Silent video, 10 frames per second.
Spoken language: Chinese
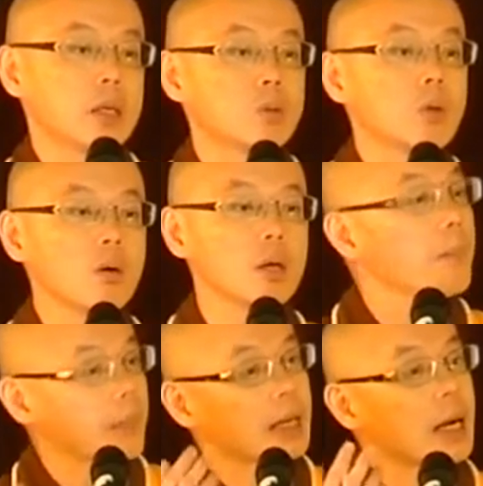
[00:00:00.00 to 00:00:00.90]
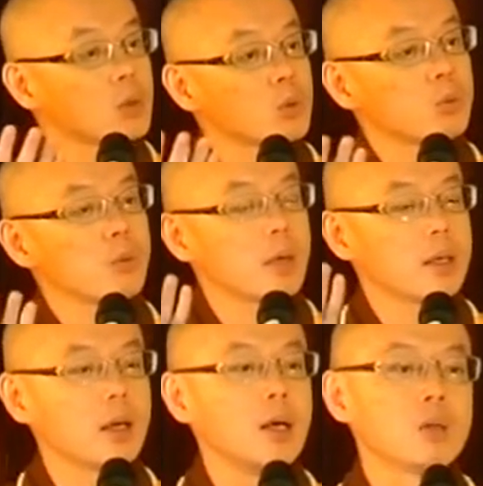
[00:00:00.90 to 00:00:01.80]
最后呢，平安出院
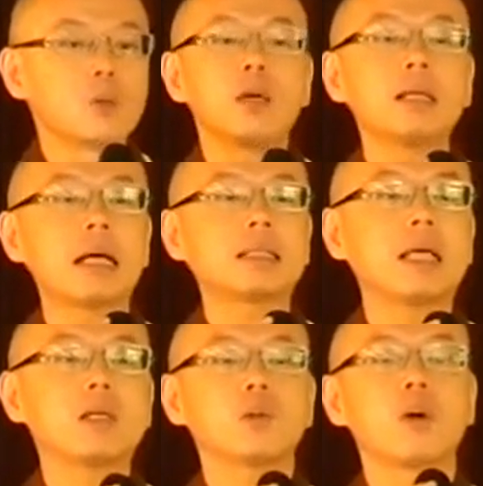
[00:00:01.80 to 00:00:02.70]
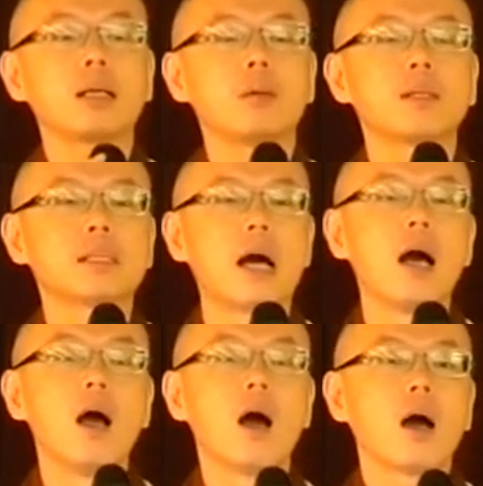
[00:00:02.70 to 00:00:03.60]
了。出院他第一句话跟我讲。
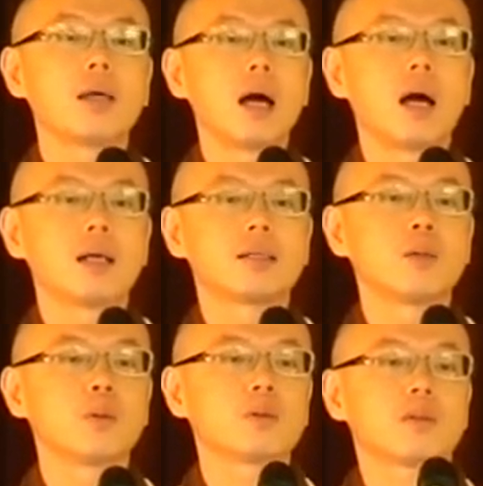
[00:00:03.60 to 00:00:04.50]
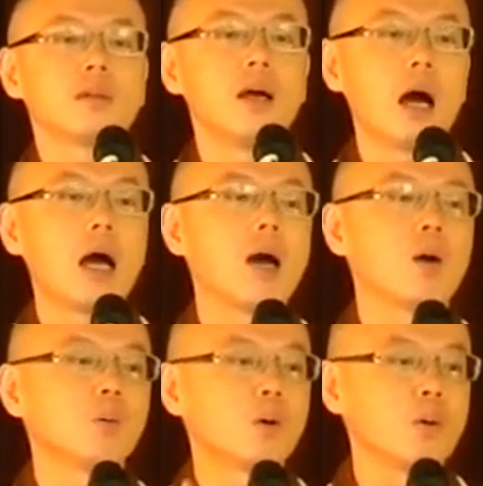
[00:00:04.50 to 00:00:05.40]
哎呀，西红柿，还好
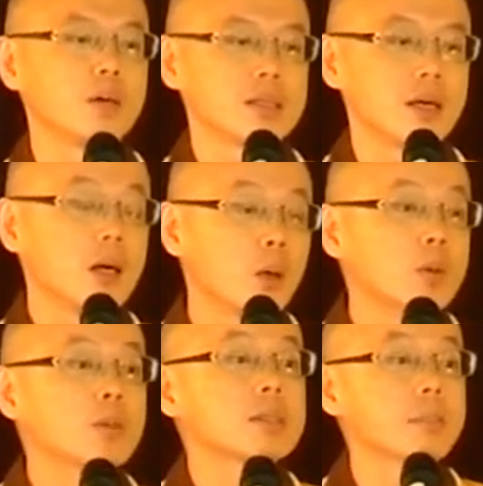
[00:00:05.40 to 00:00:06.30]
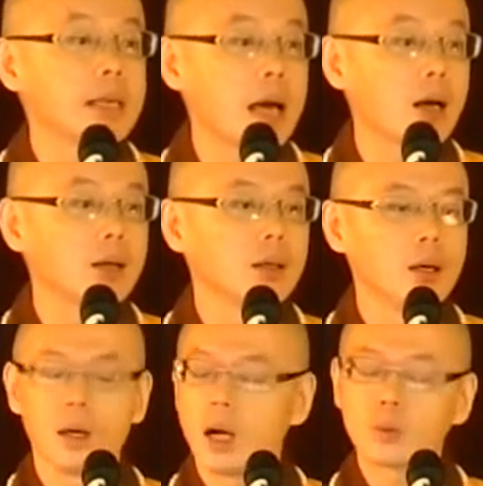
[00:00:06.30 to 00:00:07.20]
我活着。我说怎么样？
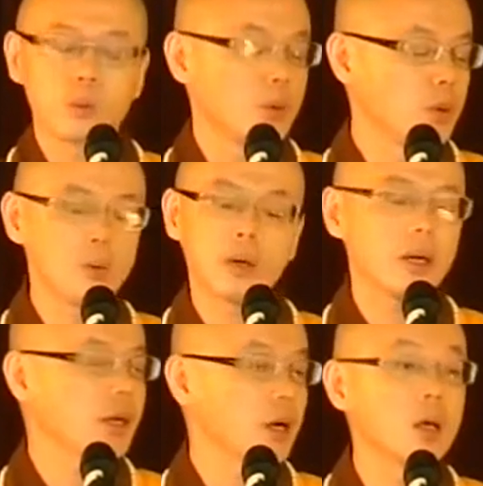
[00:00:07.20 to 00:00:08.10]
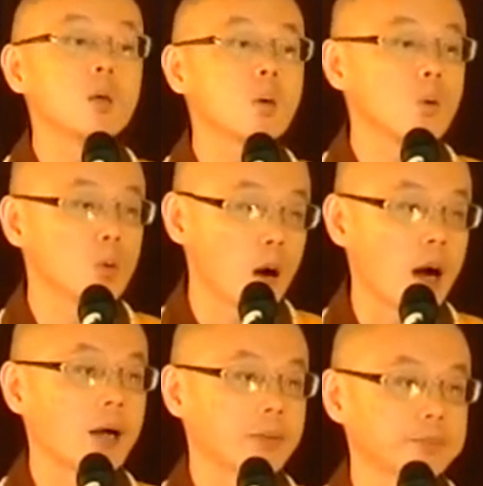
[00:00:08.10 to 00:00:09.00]
他说轮回很苦啊。